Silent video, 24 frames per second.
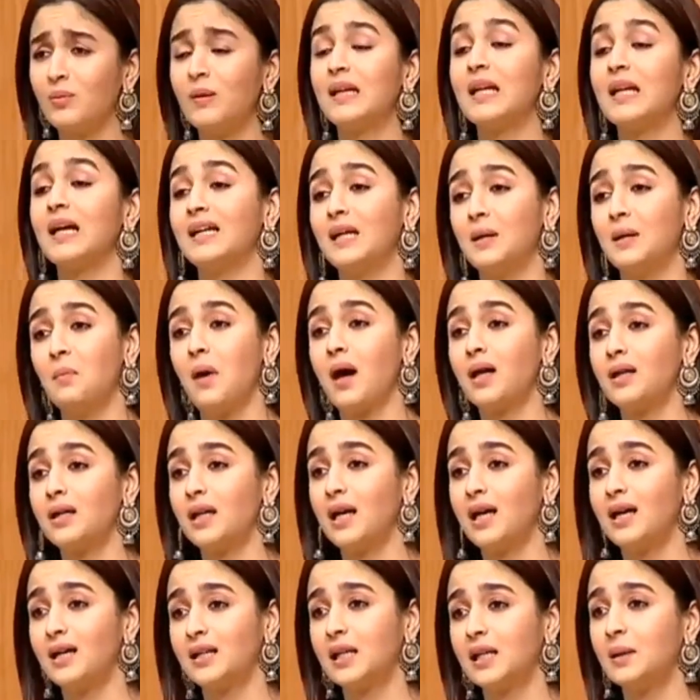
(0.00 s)
मेरा ये
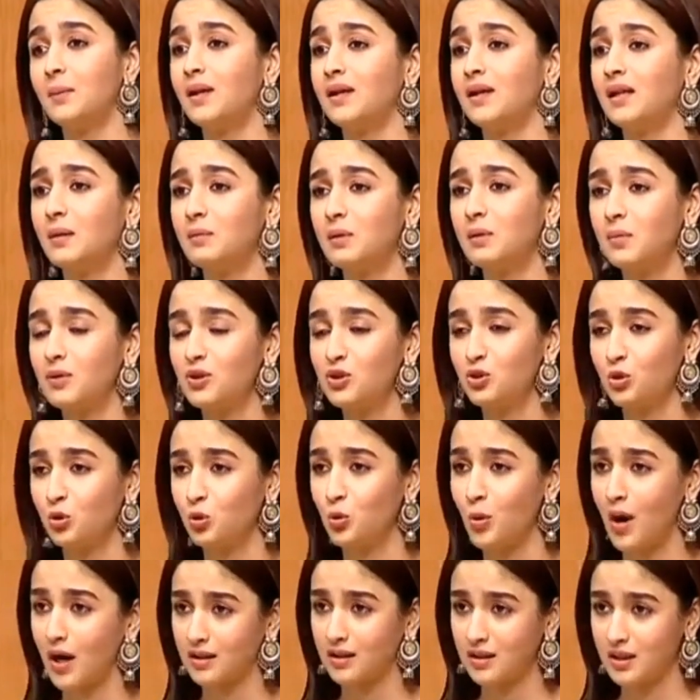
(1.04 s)
मानना है कि मैंने अभी बस
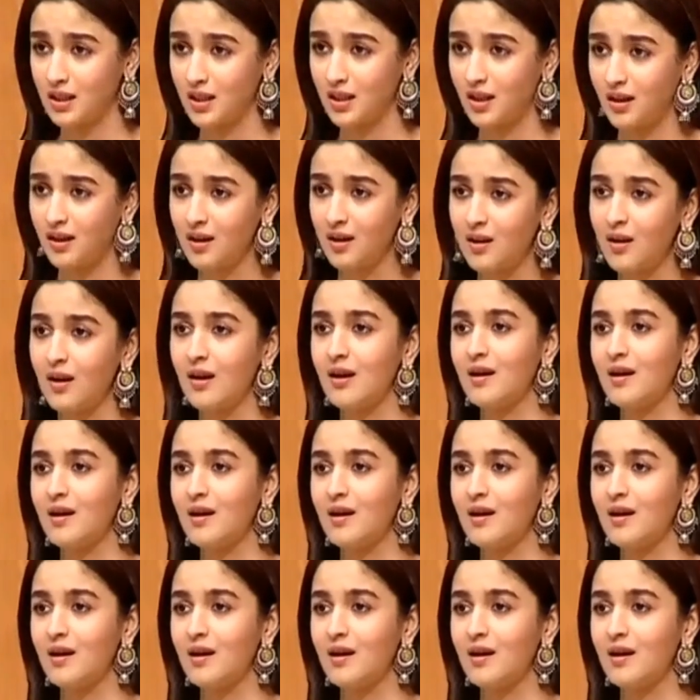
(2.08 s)
शुरुआत की है